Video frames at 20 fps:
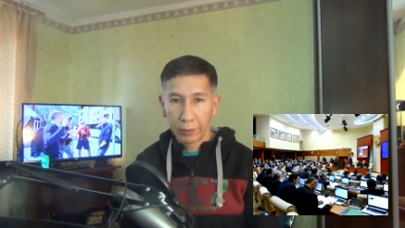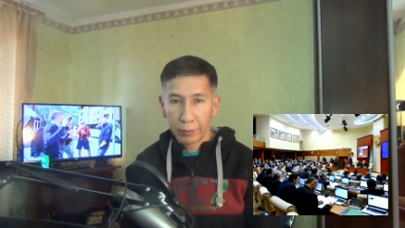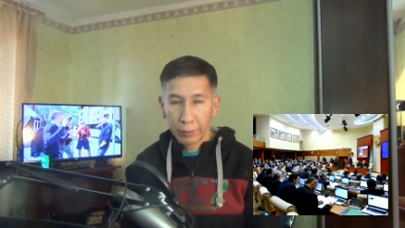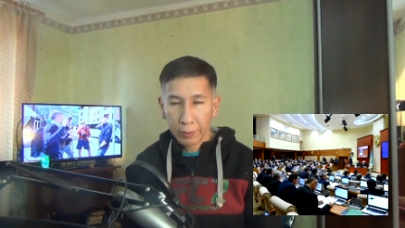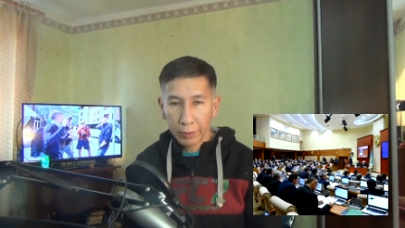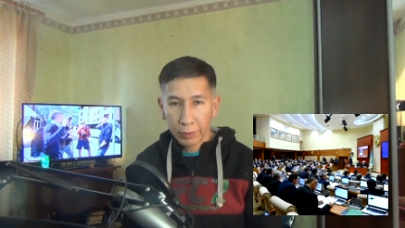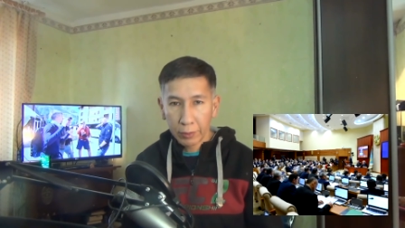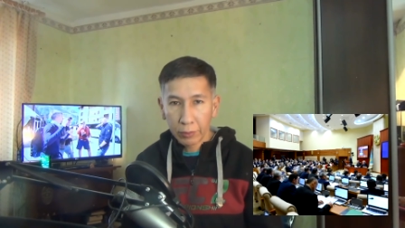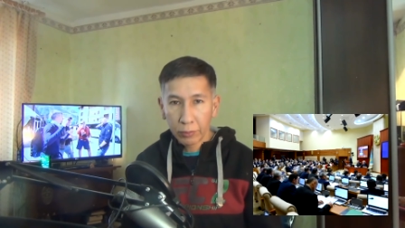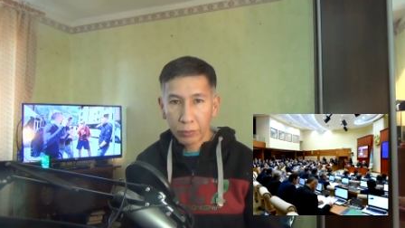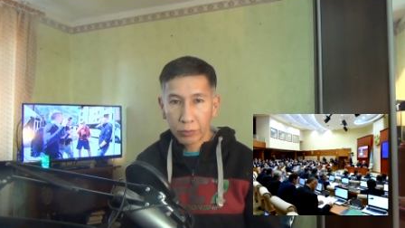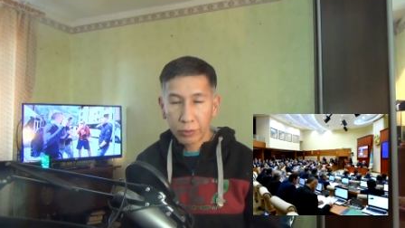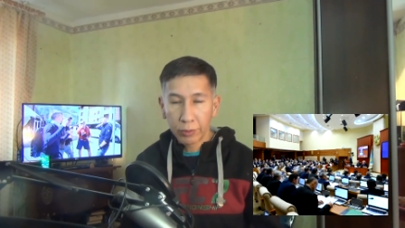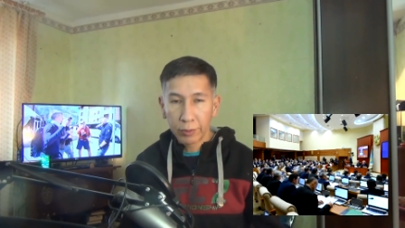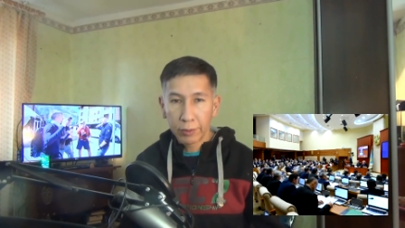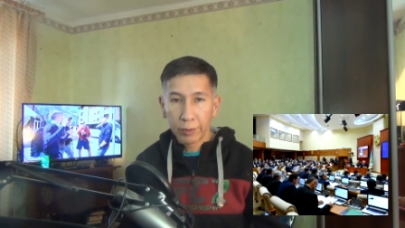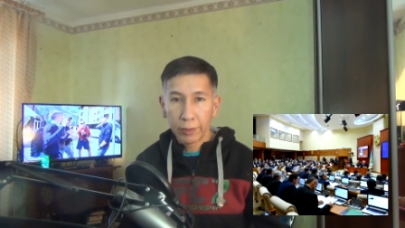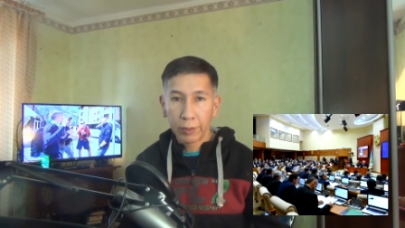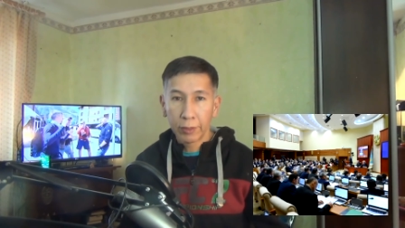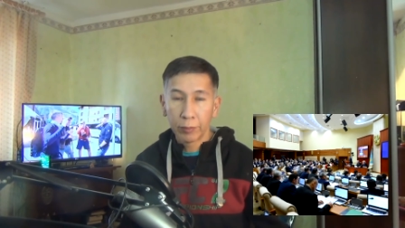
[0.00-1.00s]
С этой точки
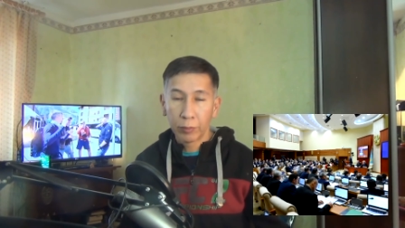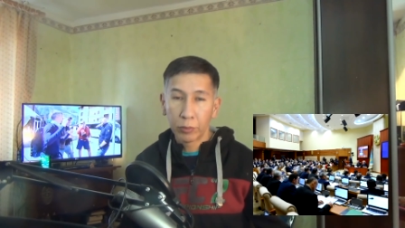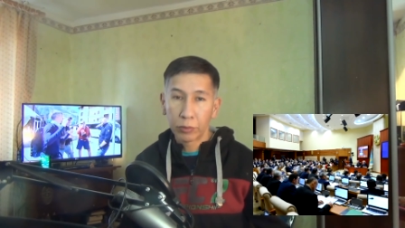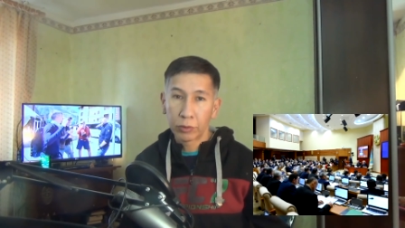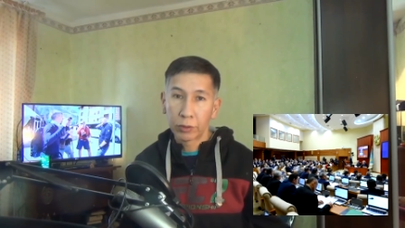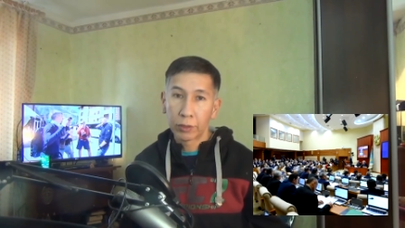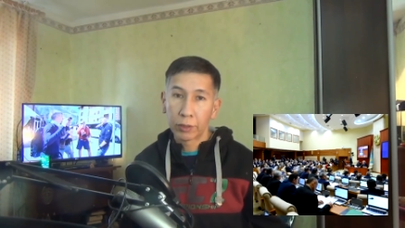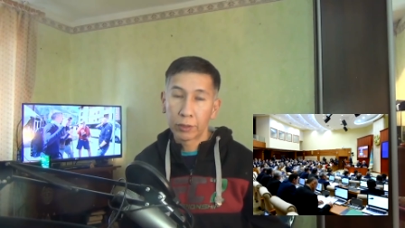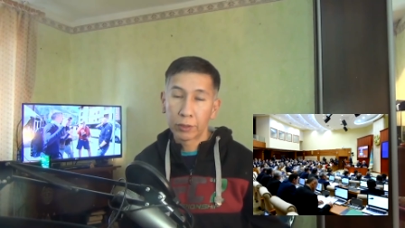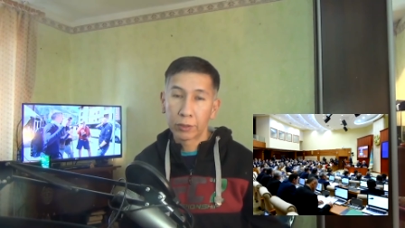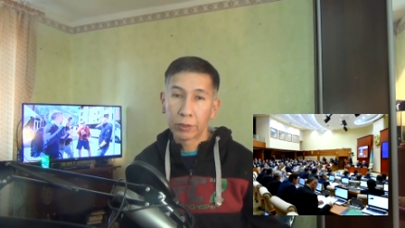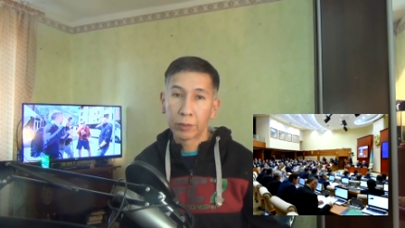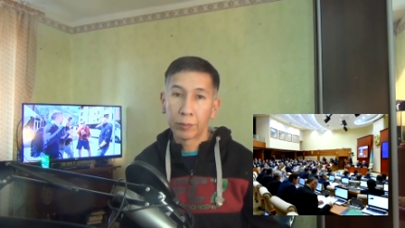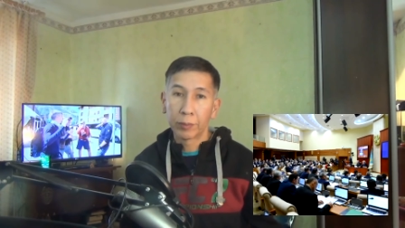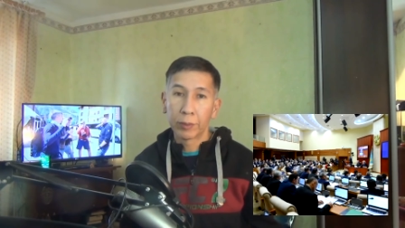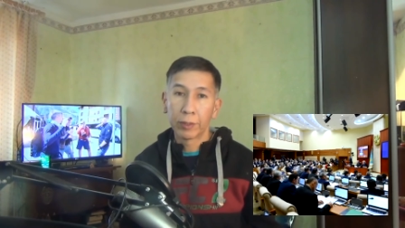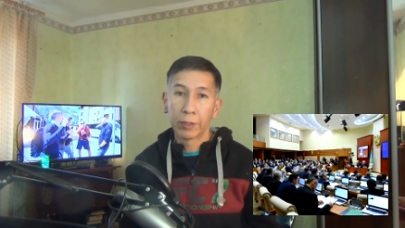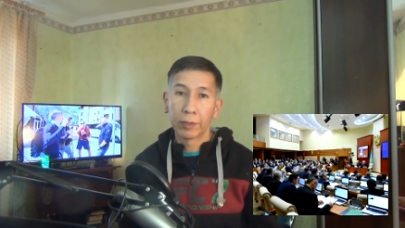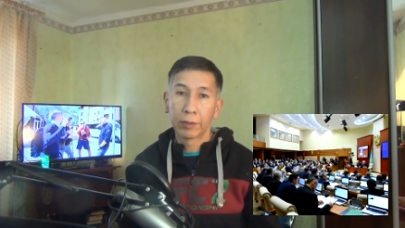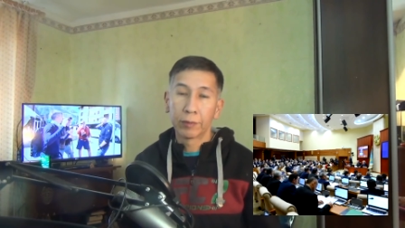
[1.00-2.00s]
зрения можно, конечно,
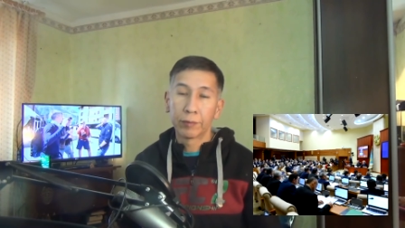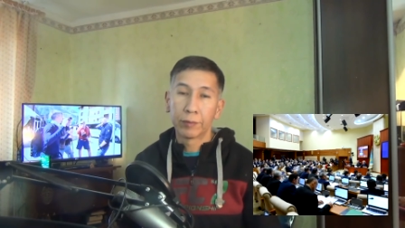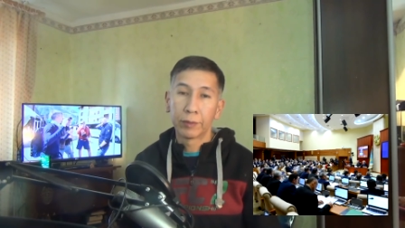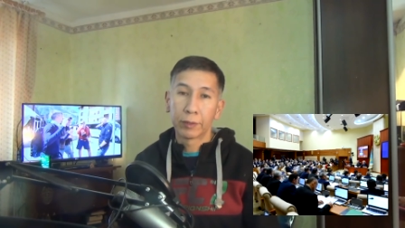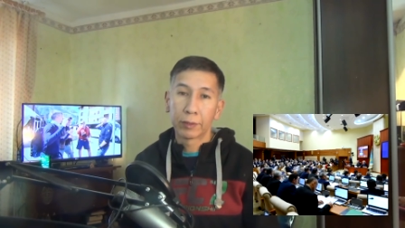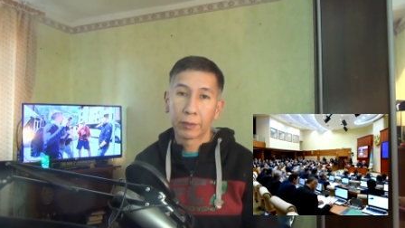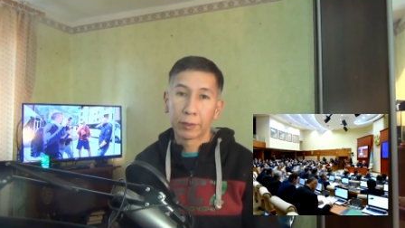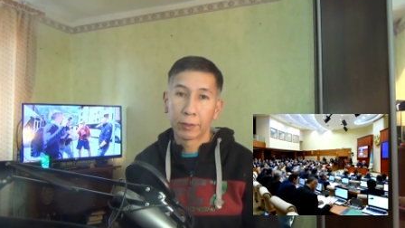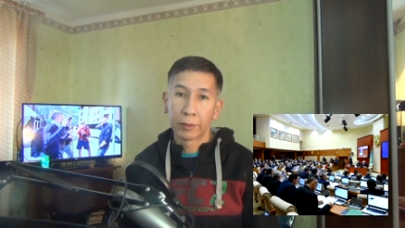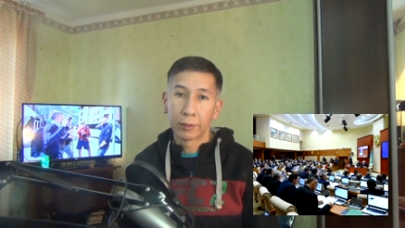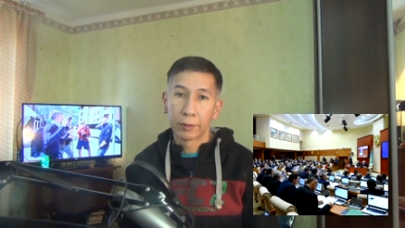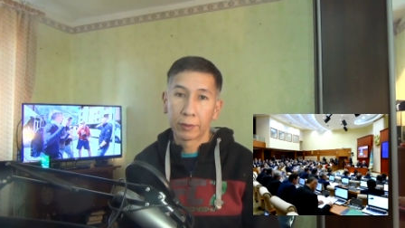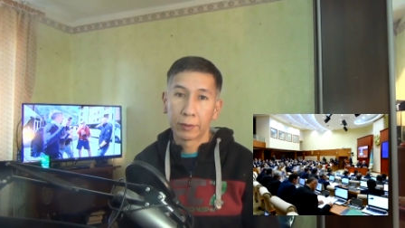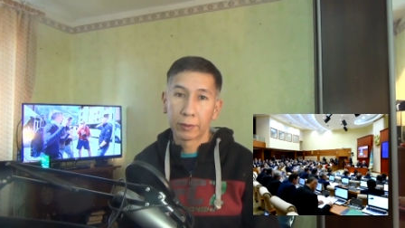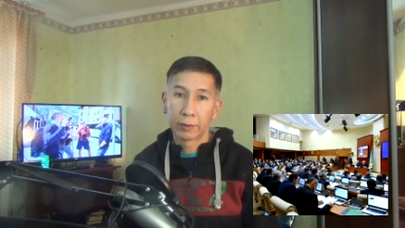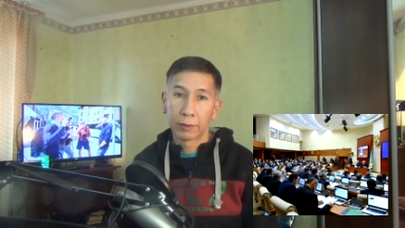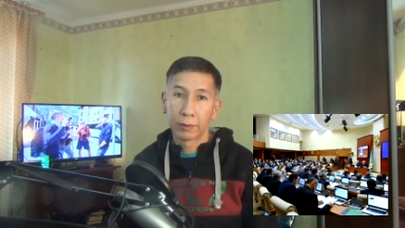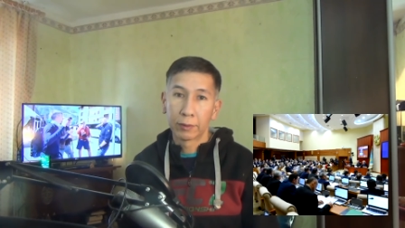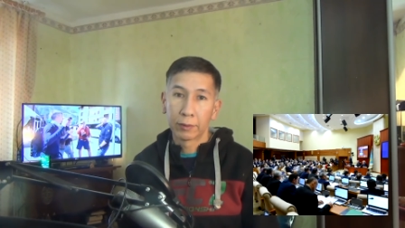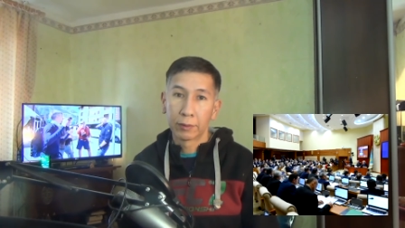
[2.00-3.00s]
понять всех
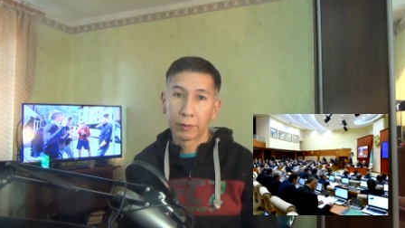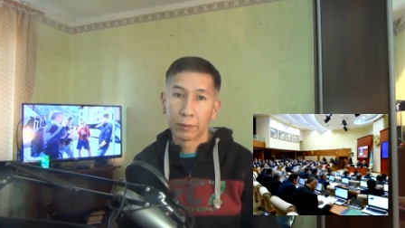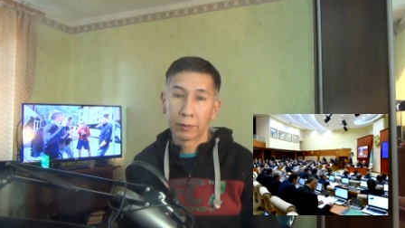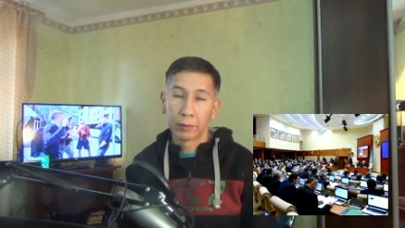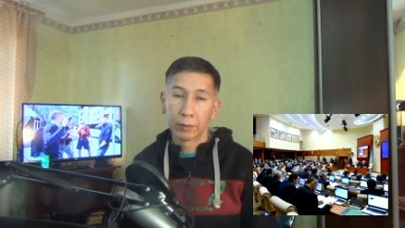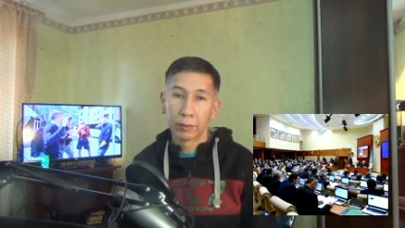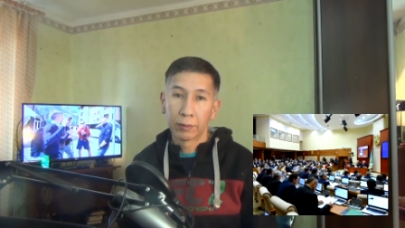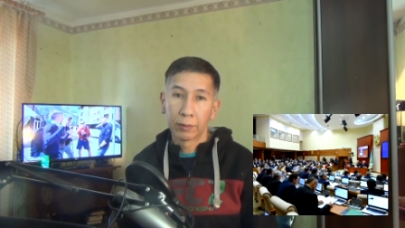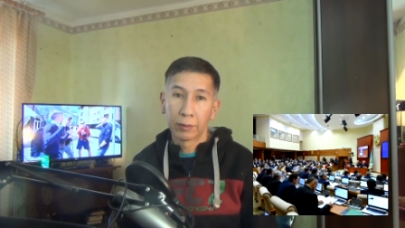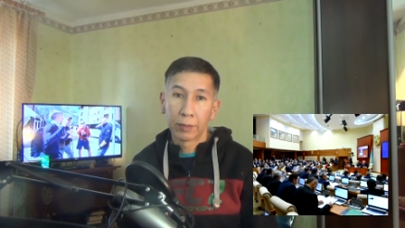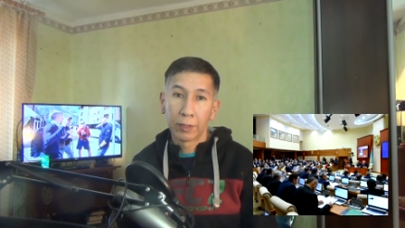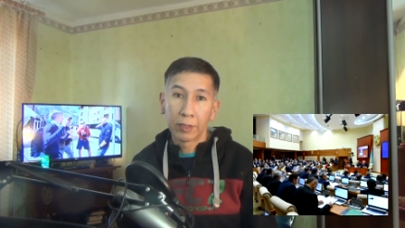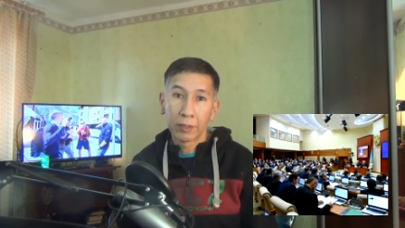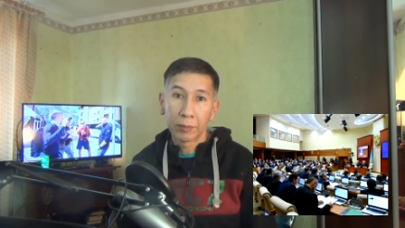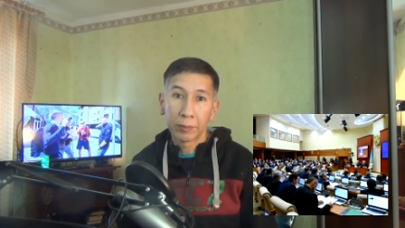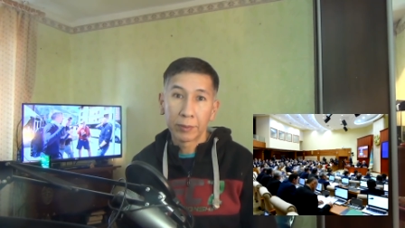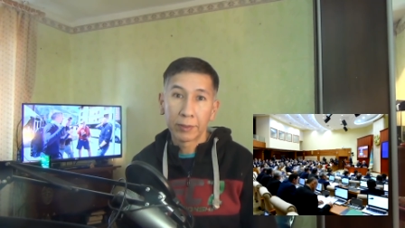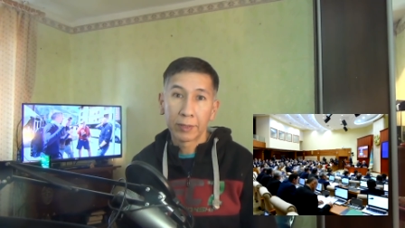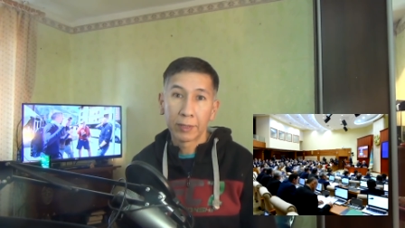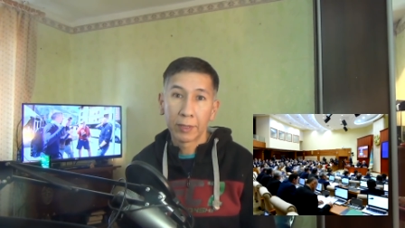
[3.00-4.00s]
нас. Э, нас
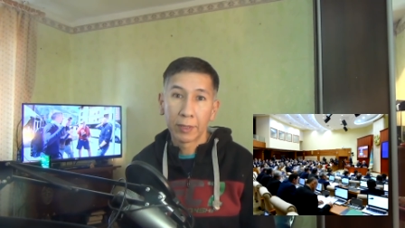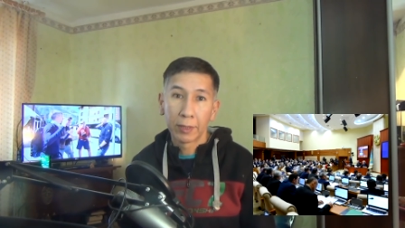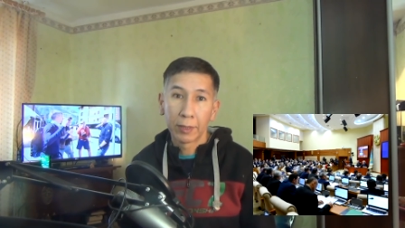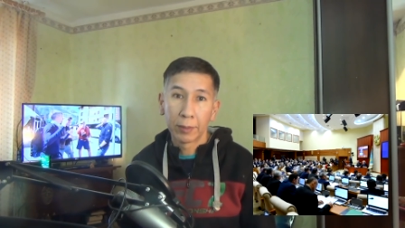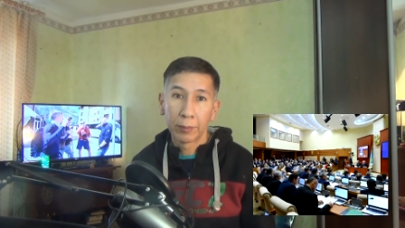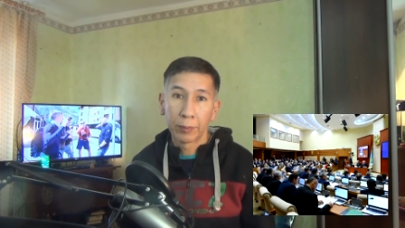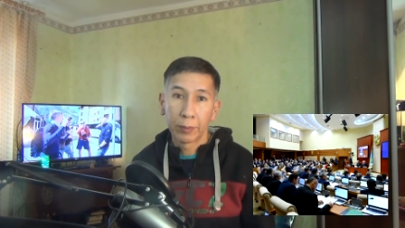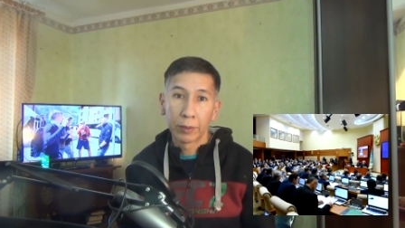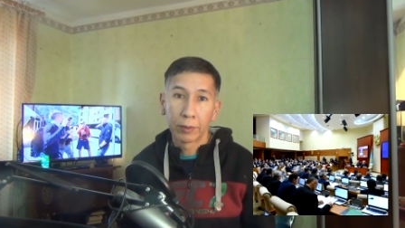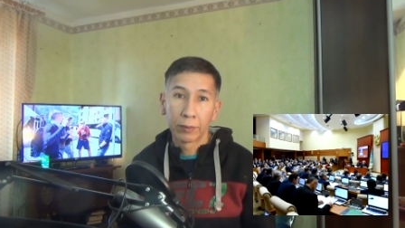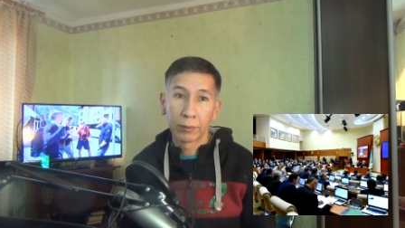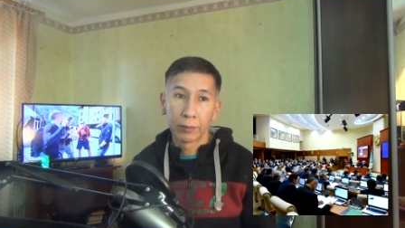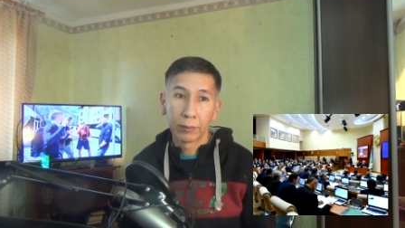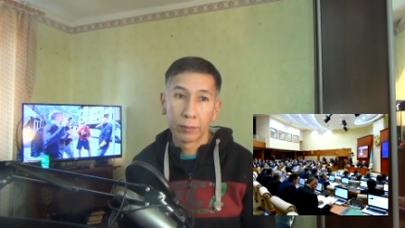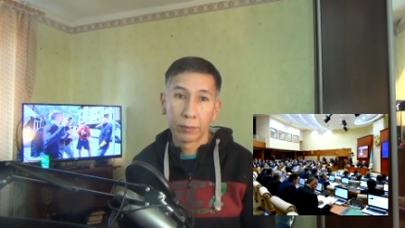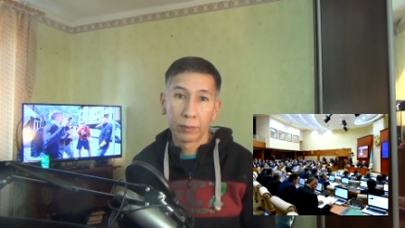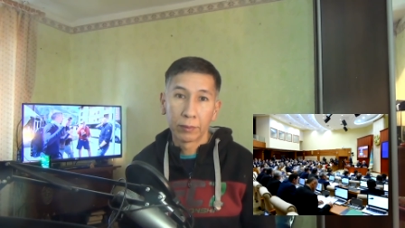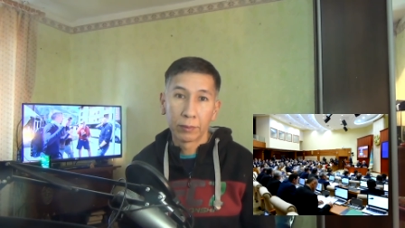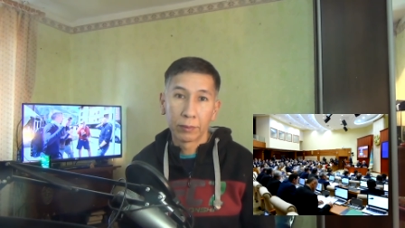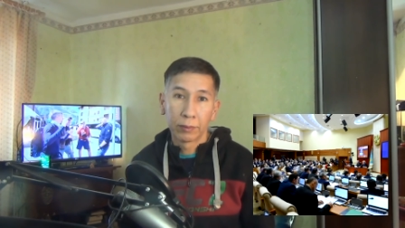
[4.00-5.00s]
постоянно обманывают.